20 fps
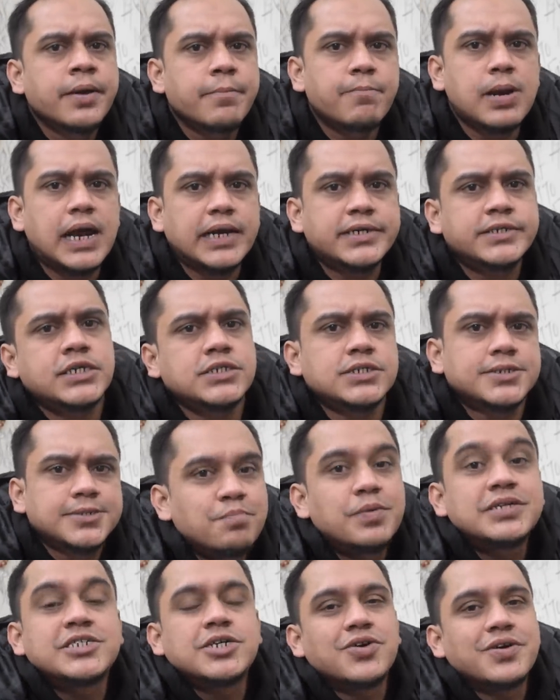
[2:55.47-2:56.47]
ब्लैक ड्रेस
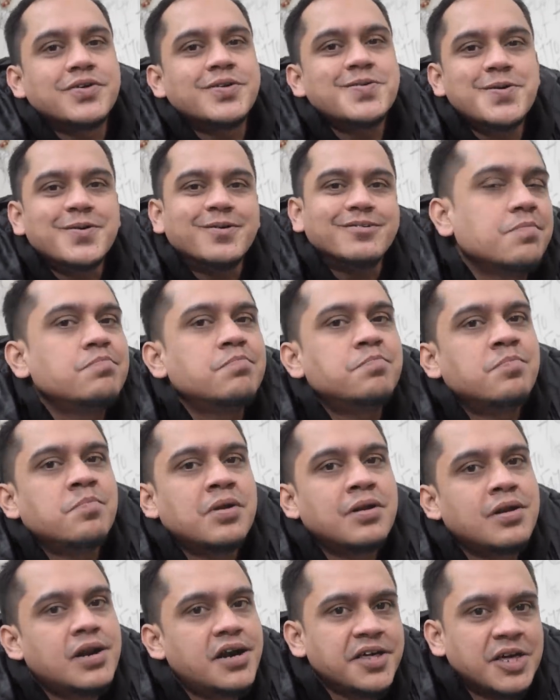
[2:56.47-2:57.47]
बच्चा हो गया उनको
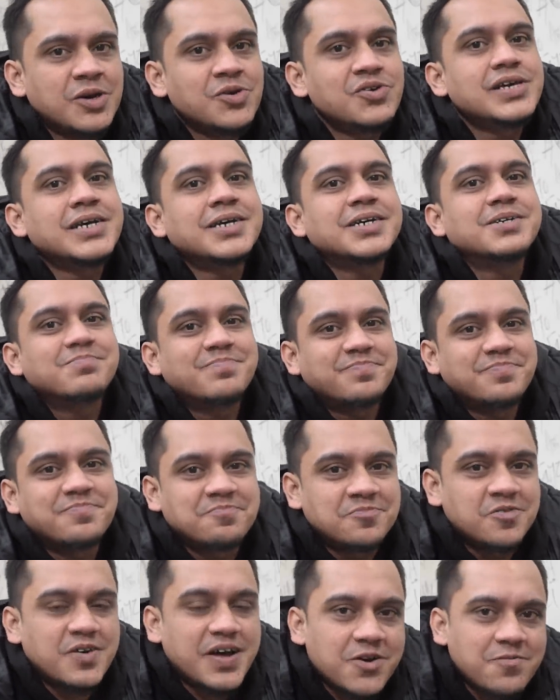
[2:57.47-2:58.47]
लड़की हुई है
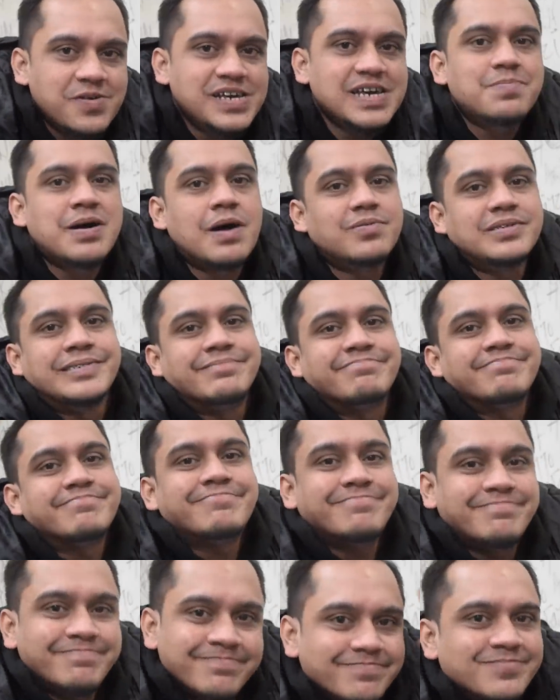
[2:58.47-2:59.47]
मुबारक भैया भाभी
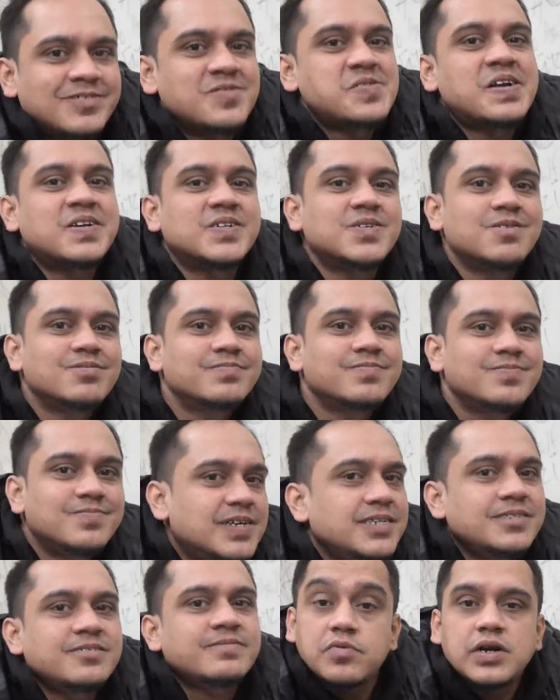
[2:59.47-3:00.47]
मुबारक
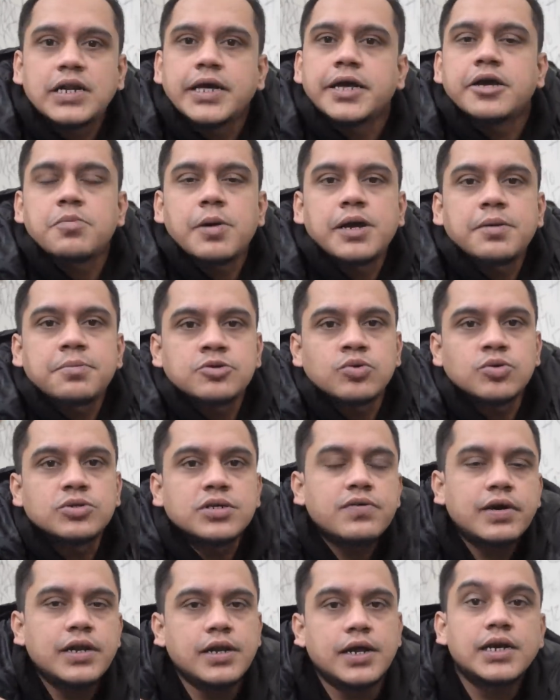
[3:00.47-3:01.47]
नहीं बट एक बार सोचने
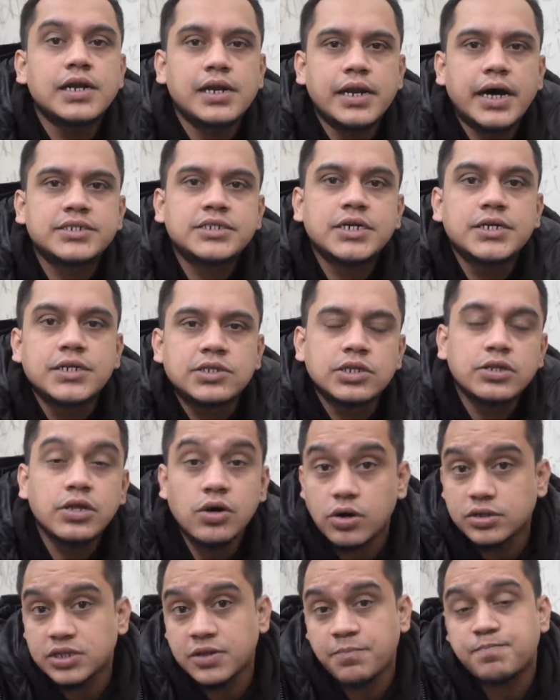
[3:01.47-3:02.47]
वाली है कि लास्ट ईयर इतनी
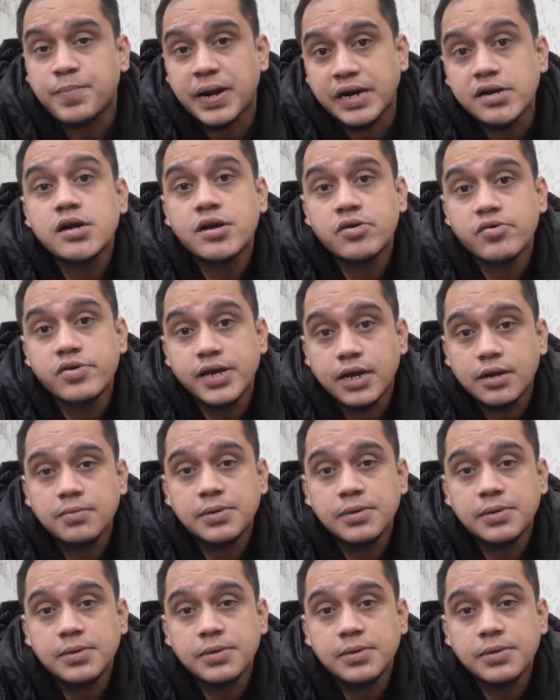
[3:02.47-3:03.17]
औरतें प्रेगनेंट हुई हैं ना